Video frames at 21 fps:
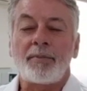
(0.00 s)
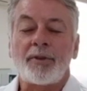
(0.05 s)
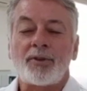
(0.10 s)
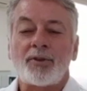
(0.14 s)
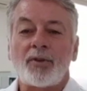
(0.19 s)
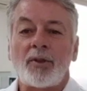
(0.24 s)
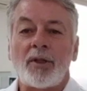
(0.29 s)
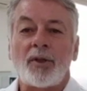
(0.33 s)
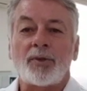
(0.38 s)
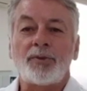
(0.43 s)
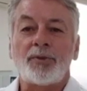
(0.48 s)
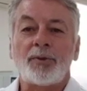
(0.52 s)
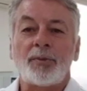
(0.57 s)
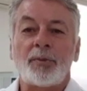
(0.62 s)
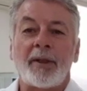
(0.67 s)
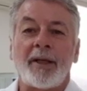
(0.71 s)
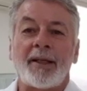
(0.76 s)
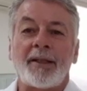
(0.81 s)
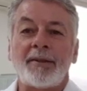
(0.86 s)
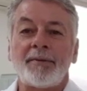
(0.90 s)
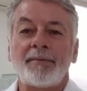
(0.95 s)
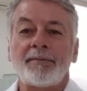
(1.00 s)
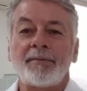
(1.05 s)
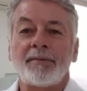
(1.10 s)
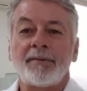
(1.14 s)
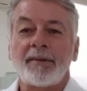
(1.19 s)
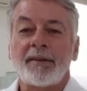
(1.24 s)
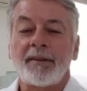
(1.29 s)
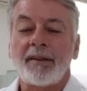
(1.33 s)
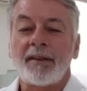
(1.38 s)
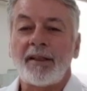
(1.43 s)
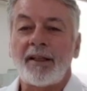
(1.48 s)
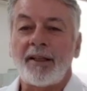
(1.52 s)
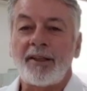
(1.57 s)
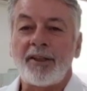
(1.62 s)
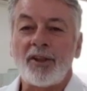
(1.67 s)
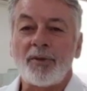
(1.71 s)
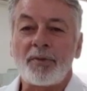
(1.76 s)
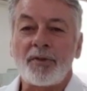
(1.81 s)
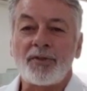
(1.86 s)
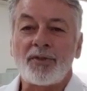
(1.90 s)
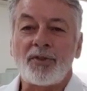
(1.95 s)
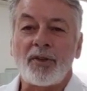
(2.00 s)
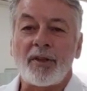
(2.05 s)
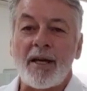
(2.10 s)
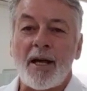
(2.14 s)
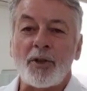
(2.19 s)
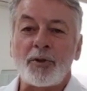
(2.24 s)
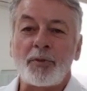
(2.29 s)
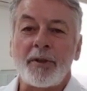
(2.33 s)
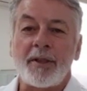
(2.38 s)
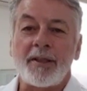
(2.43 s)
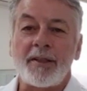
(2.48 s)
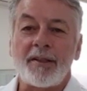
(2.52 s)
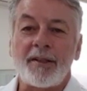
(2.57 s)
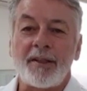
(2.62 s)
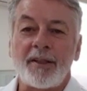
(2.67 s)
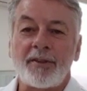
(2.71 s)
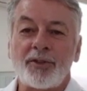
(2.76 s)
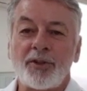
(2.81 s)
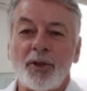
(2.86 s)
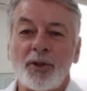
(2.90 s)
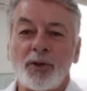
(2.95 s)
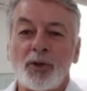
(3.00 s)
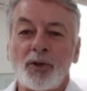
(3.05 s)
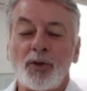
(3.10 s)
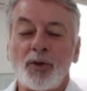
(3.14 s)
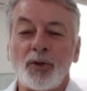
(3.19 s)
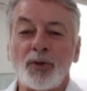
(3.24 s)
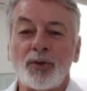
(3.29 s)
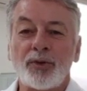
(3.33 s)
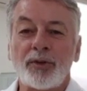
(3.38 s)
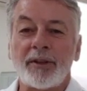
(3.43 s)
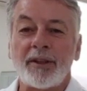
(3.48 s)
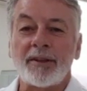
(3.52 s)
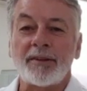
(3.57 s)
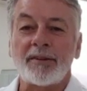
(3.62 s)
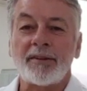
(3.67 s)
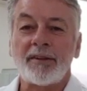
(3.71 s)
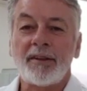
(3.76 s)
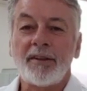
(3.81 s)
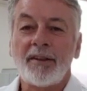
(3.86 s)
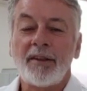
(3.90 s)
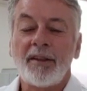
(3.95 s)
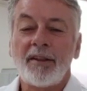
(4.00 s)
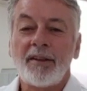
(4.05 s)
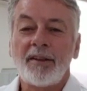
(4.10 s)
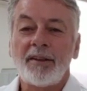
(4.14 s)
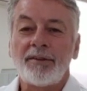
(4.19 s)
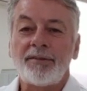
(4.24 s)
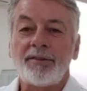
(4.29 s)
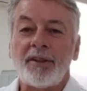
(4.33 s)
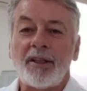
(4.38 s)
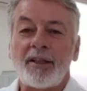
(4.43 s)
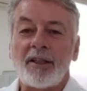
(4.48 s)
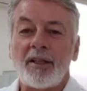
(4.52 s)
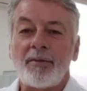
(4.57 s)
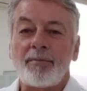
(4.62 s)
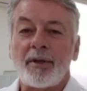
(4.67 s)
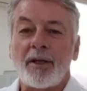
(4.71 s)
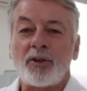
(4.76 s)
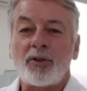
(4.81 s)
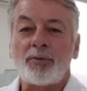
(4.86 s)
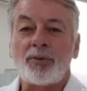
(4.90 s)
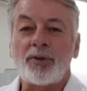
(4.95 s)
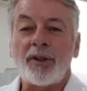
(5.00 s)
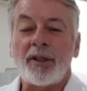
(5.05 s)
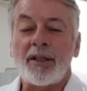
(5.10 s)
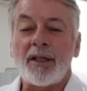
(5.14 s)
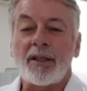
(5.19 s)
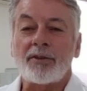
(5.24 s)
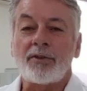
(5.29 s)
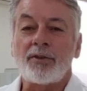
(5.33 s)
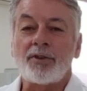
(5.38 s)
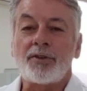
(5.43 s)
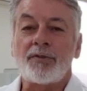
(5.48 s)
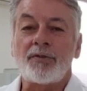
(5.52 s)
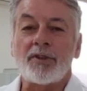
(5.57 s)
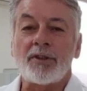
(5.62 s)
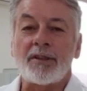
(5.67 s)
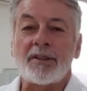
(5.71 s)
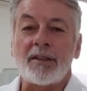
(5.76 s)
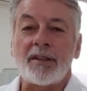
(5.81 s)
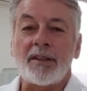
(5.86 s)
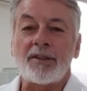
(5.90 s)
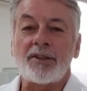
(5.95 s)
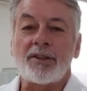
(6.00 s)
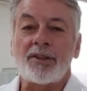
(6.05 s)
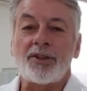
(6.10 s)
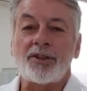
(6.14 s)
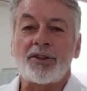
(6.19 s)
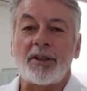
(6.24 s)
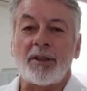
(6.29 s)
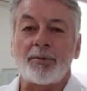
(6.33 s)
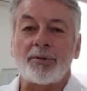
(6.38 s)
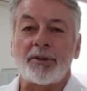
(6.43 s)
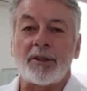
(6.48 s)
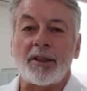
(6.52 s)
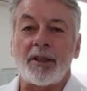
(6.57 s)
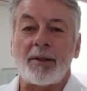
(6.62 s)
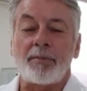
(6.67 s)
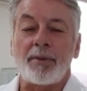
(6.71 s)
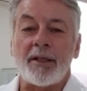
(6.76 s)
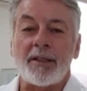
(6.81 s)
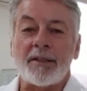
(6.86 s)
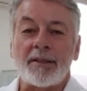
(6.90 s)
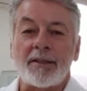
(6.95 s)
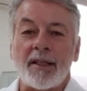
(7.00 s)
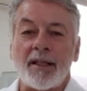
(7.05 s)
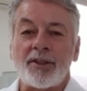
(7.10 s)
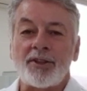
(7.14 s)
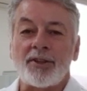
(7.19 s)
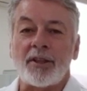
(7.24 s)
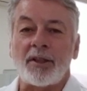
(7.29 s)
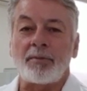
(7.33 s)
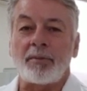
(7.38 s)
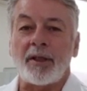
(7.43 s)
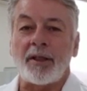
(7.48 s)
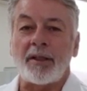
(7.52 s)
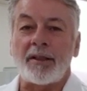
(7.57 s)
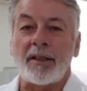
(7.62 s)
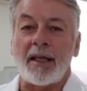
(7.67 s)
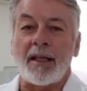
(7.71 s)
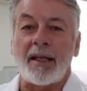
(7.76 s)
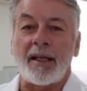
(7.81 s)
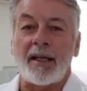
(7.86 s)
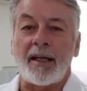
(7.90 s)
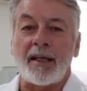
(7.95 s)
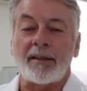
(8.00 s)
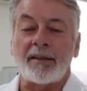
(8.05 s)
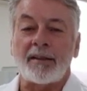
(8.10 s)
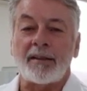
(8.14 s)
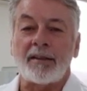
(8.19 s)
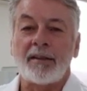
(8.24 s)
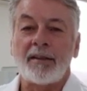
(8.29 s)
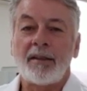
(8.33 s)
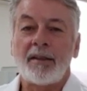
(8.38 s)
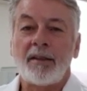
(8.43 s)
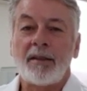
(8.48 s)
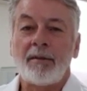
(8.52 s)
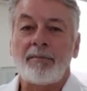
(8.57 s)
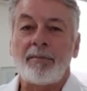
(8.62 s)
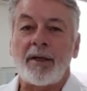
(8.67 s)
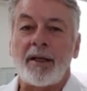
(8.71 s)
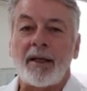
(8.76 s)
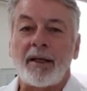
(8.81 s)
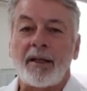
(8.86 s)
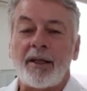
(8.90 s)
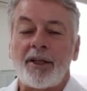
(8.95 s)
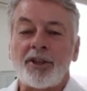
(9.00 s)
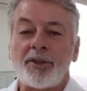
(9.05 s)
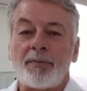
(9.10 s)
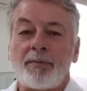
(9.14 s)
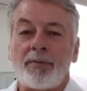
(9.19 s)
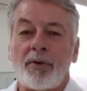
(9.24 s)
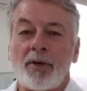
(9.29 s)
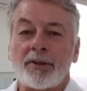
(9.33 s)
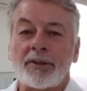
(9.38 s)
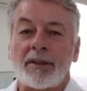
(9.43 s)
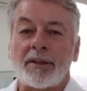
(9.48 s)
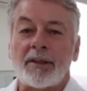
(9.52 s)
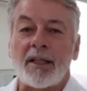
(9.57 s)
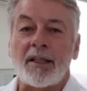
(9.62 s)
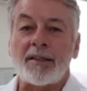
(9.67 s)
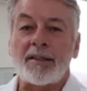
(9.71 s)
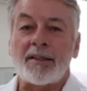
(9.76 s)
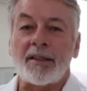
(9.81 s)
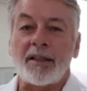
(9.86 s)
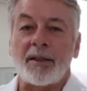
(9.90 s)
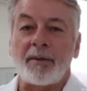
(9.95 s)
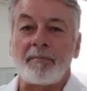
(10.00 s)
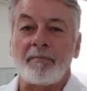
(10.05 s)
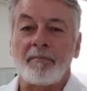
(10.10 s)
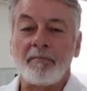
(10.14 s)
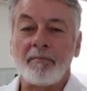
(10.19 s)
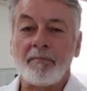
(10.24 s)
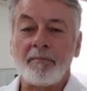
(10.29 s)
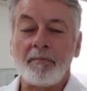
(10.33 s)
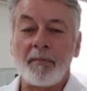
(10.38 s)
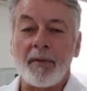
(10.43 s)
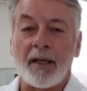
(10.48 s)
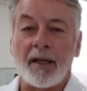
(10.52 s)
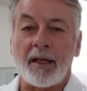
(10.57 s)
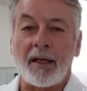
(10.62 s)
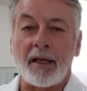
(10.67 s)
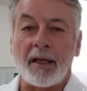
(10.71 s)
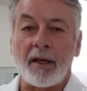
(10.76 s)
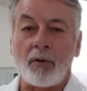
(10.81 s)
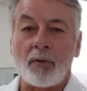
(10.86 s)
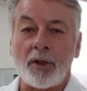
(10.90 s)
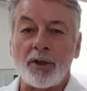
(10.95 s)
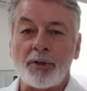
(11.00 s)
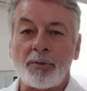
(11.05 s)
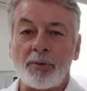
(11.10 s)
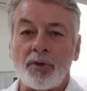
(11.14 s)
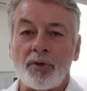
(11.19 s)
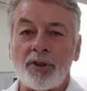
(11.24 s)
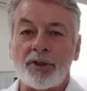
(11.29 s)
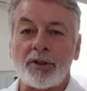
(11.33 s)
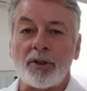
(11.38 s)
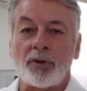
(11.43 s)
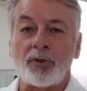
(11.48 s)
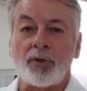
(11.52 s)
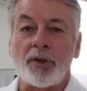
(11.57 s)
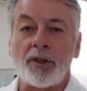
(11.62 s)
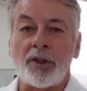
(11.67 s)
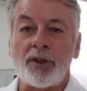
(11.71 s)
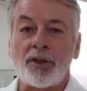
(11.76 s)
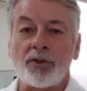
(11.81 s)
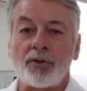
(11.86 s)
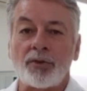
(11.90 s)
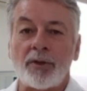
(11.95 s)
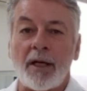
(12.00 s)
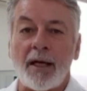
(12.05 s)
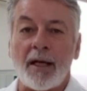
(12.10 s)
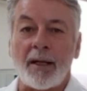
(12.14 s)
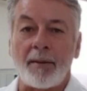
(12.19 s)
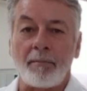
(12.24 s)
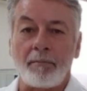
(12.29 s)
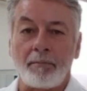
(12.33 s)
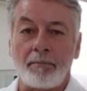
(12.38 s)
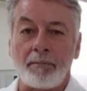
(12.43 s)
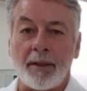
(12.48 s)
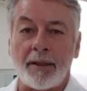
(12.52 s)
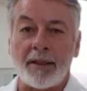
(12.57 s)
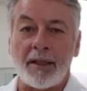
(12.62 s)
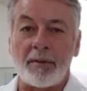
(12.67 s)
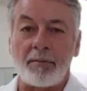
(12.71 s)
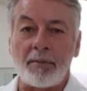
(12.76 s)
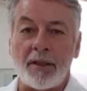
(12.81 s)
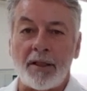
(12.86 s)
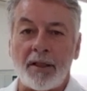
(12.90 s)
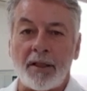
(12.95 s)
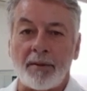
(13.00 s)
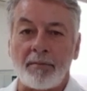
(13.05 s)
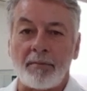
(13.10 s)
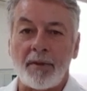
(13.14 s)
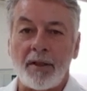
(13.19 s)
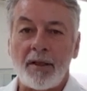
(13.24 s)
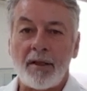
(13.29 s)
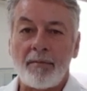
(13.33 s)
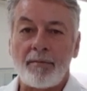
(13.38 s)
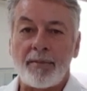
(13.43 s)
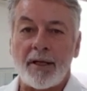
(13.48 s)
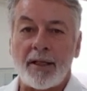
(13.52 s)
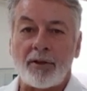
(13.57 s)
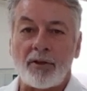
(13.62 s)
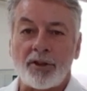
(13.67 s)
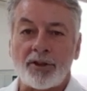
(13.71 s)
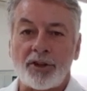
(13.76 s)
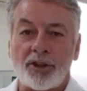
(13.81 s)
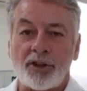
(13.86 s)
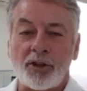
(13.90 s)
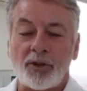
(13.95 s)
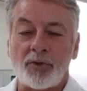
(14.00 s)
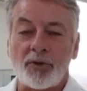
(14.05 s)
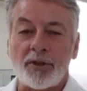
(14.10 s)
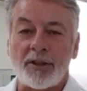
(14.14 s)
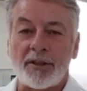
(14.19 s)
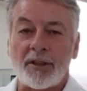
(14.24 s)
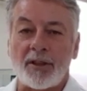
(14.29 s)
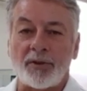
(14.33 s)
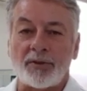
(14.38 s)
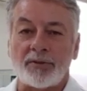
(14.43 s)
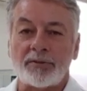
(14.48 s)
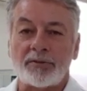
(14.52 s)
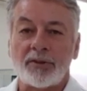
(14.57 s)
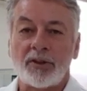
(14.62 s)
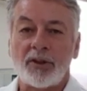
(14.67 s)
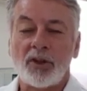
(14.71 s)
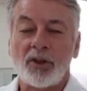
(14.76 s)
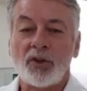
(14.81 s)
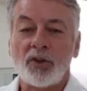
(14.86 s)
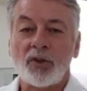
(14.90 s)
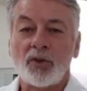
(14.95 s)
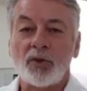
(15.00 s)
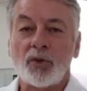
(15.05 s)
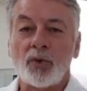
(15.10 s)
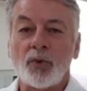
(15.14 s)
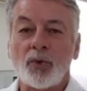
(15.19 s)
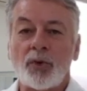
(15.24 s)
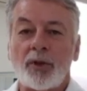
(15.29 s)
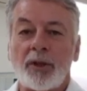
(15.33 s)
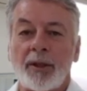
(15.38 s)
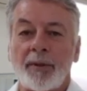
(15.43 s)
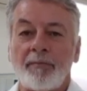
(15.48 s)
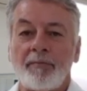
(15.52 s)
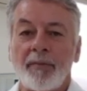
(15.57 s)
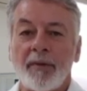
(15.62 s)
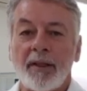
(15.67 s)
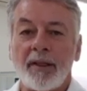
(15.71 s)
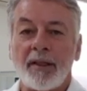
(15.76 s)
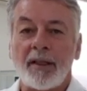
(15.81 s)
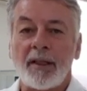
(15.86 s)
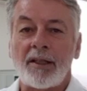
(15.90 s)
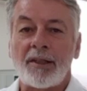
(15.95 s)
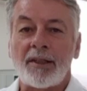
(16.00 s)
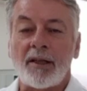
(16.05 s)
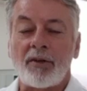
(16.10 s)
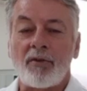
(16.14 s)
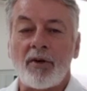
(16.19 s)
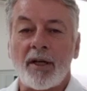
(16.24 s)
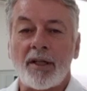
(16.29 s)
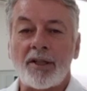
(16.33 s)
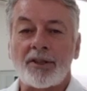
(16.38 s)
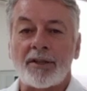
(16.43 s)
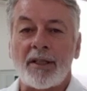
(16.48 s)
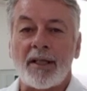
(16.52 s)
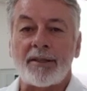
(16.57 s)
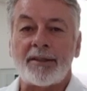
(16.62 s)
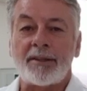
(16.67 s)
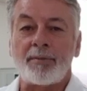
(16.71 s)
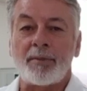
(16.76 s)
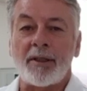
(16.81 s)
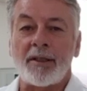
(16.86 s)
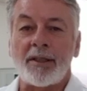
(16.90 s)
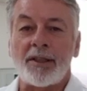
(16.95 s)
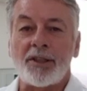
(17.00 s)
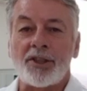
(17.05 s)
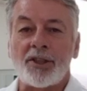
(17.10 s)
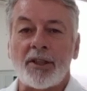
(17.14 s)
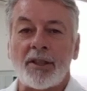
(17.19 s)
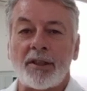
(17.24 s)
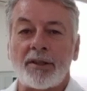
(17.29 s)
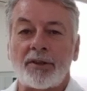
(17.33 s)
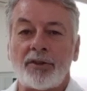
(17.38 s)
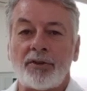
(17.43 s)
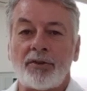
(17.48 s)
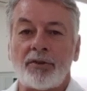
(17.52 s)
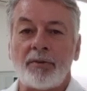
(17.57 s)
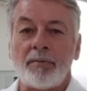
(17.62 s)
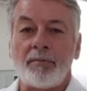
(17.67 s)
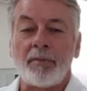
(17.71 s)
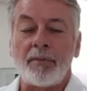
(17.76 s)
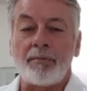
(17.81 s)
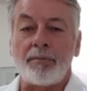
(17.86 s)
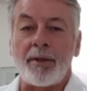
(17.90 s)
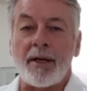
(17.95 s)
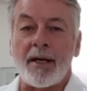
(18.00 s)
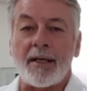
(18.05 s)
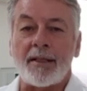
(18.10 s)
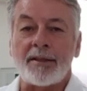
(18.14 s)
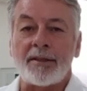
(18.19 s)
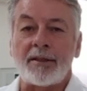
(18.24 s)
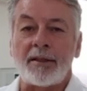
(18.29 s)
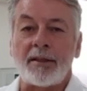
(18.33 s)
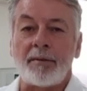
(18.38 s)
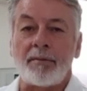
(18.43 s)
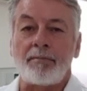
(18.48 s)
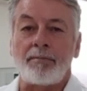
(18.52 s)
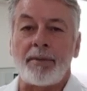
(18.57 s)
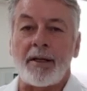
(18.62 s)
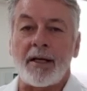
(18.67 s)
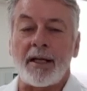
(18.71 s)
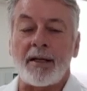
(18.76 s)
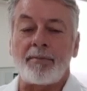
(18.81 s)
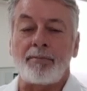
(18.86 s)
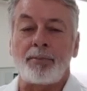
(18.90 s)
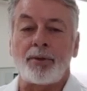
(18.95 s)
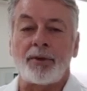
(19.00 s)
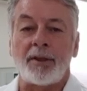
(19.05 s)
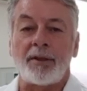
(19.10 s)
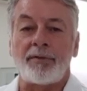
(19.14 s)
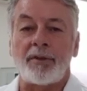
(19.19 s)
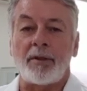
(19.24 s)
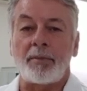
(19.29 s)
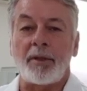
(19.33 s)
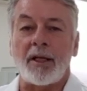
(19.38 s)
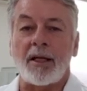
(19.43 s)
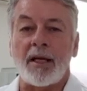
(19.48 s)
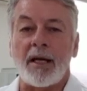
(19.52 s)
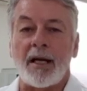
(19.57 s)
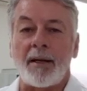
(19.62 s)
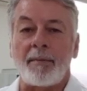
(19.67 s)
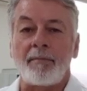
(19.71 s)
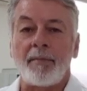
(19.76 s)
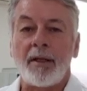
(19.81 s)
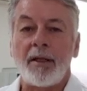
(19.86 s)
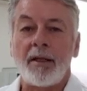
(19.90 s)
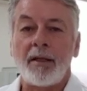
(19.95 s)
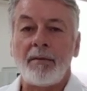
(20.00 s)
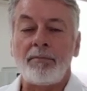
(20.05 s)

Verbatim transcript: pessoal, tudo bem? Aqui é o professor Carlos Peregrino, diretor do Lura. Vim aqui para comunicar a todos vocês que estamos aqui presentes também e alerta para que a gente possa trazer é, uma diminuição do risco da pandemia para a nossa instituição. O Lura ele agora está se planejando para, se, para poder fabricar